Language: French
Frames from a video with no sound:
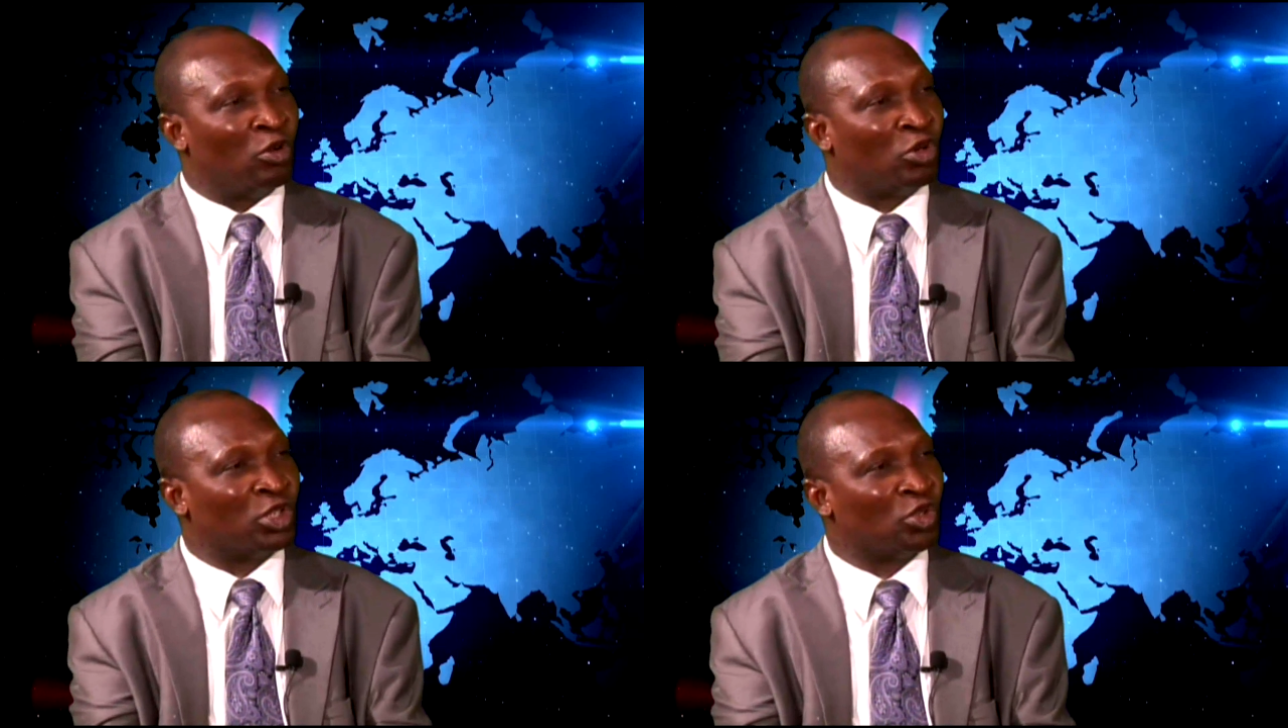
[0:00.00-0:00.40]

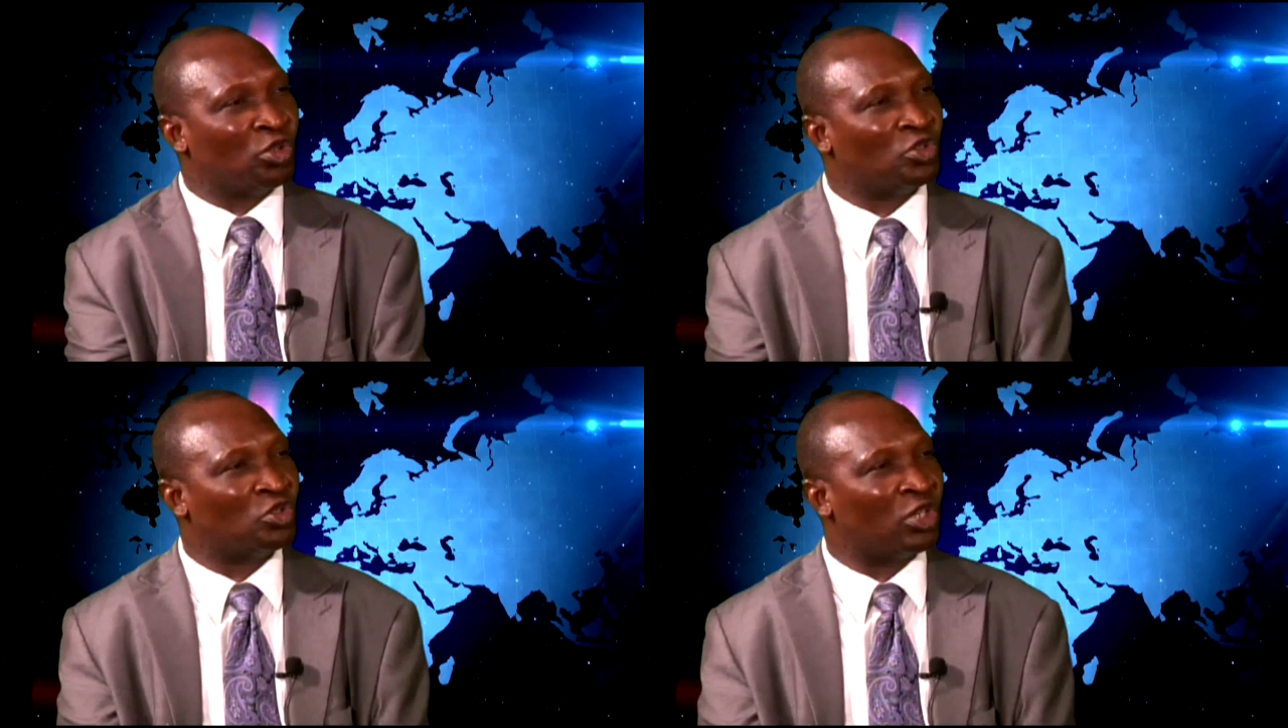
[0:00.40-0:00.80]
Conseil
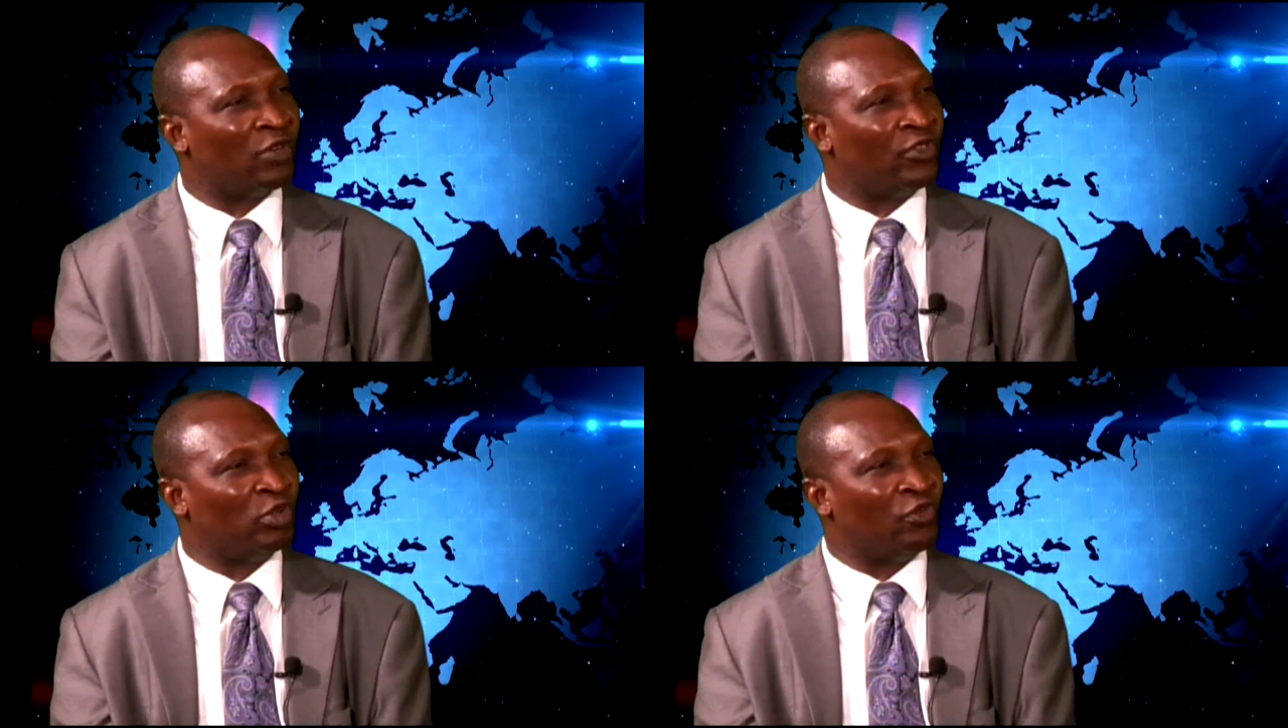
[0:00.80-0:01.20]
constitutionnel
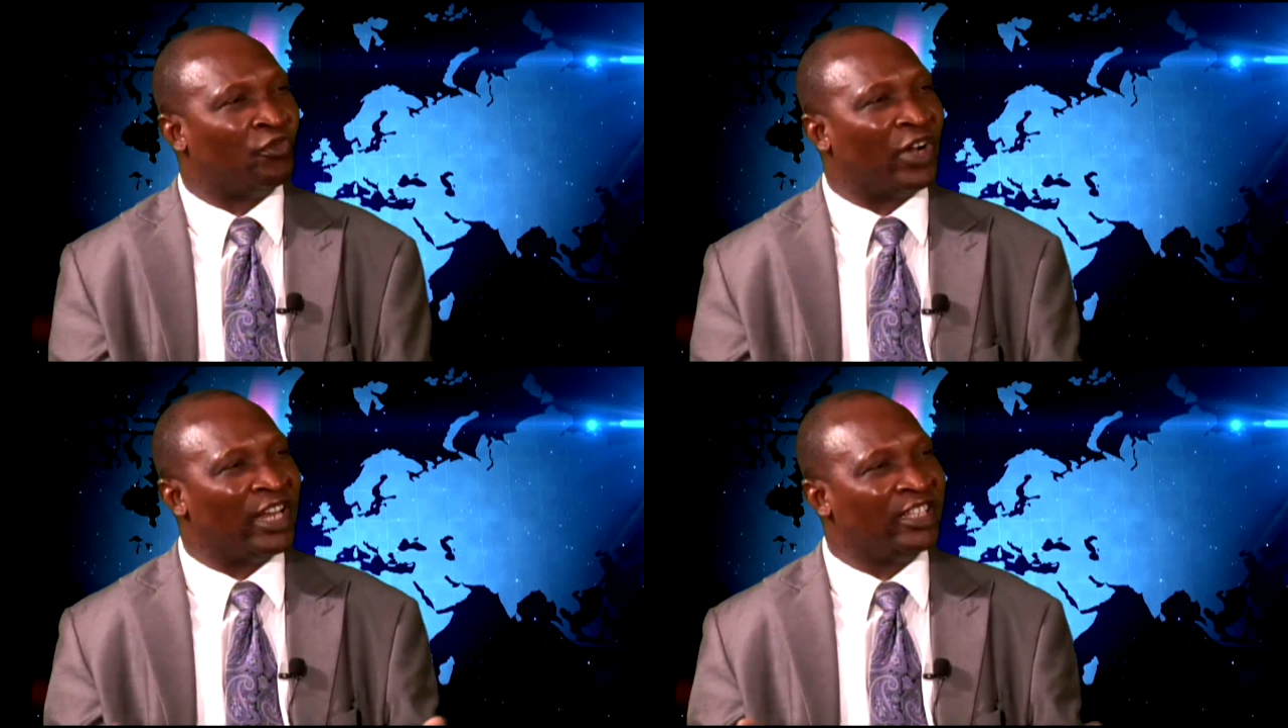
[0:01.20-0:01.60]
vient de
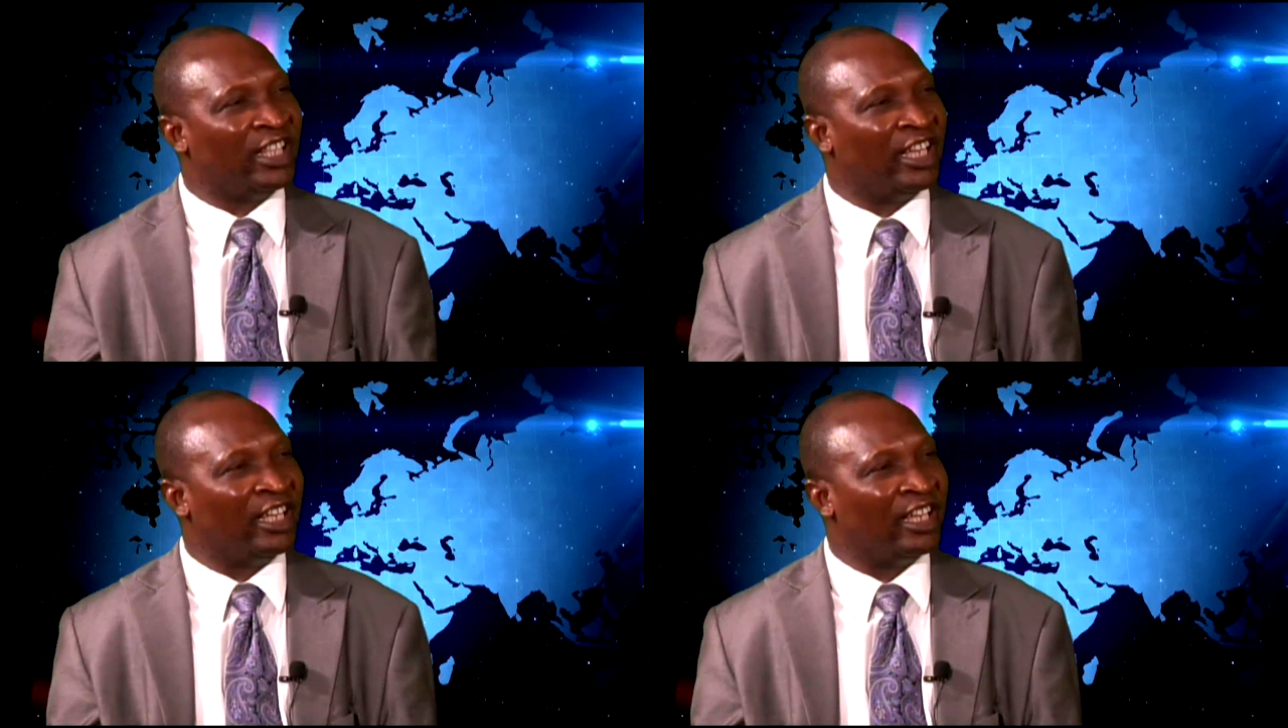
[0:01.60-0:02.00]

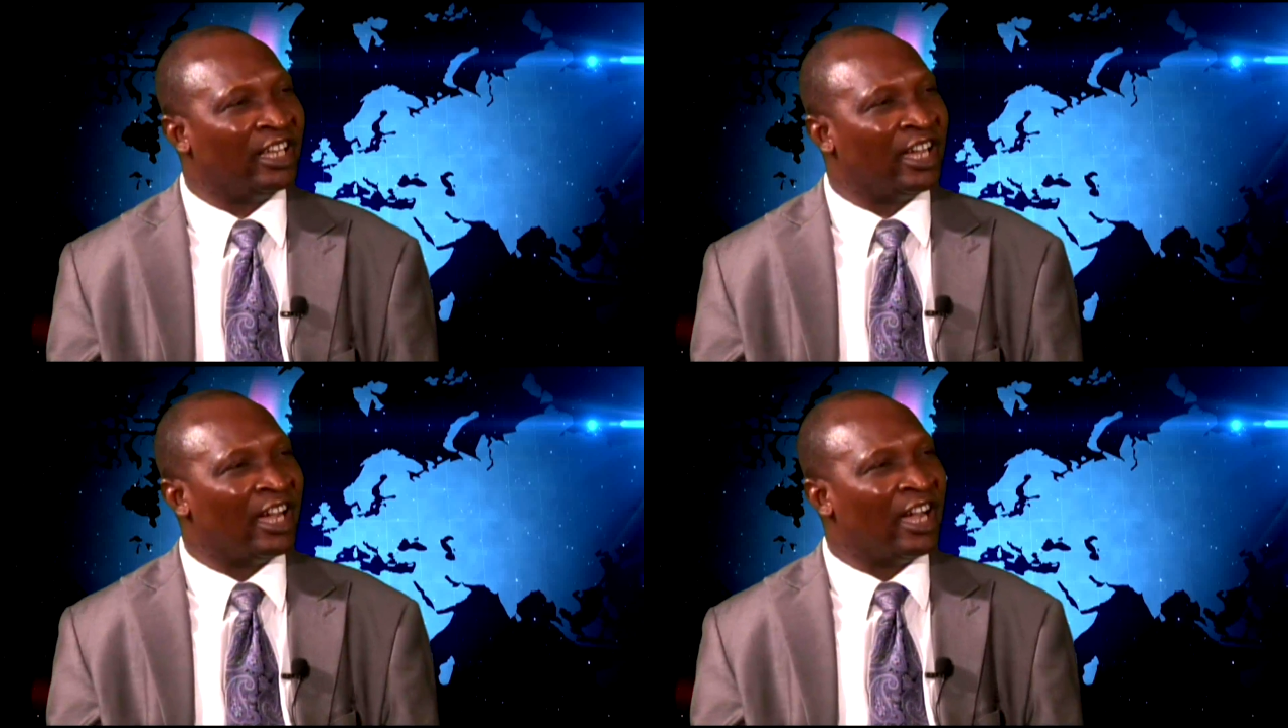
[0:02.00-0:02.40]
valider
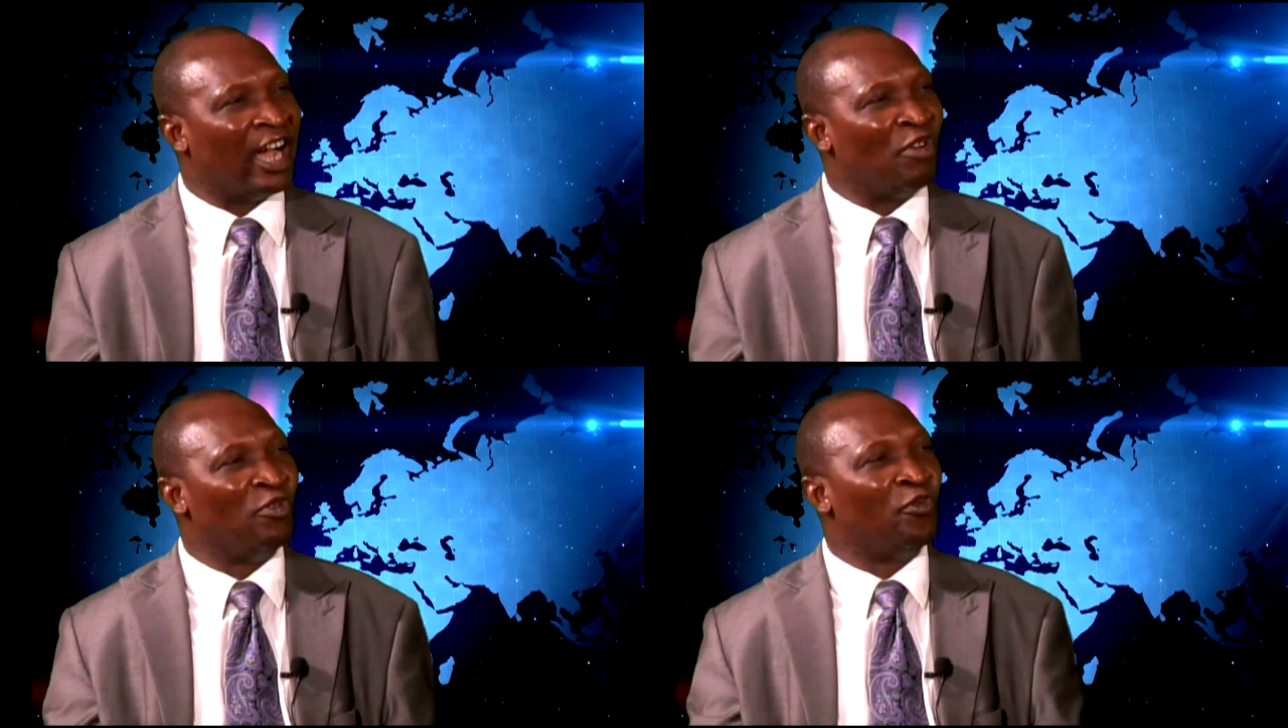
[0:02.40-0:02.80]

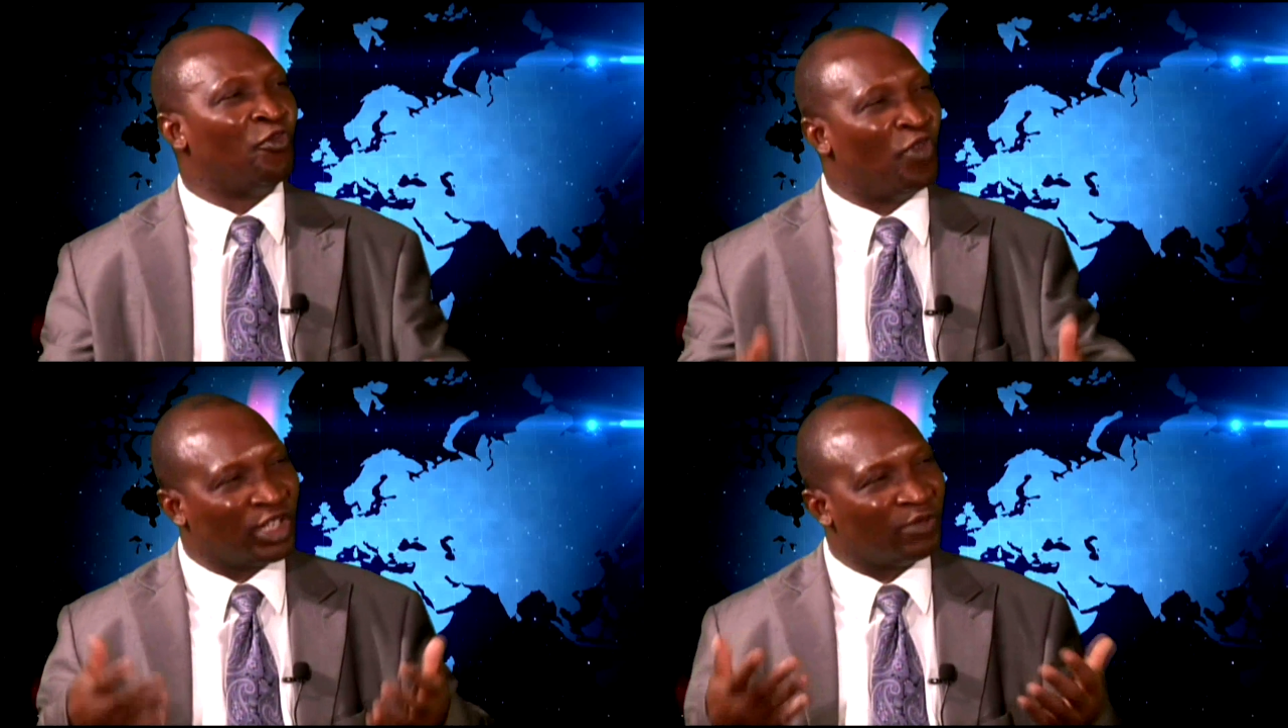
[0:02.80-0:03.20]
à une forte